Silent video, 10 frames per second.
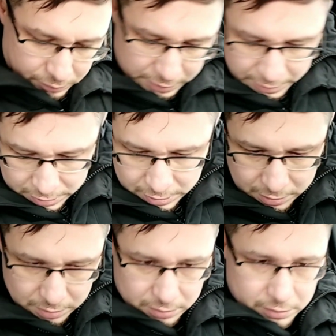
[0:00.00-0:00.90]
Дайте
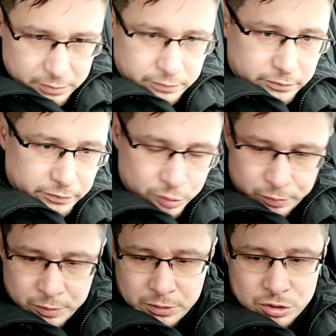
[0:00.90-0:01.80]
я
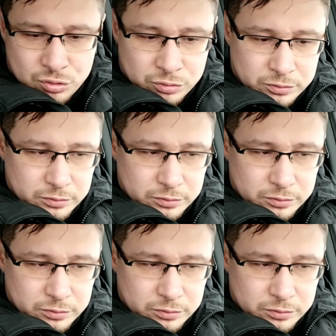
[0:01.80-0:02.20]
вырублю тачку.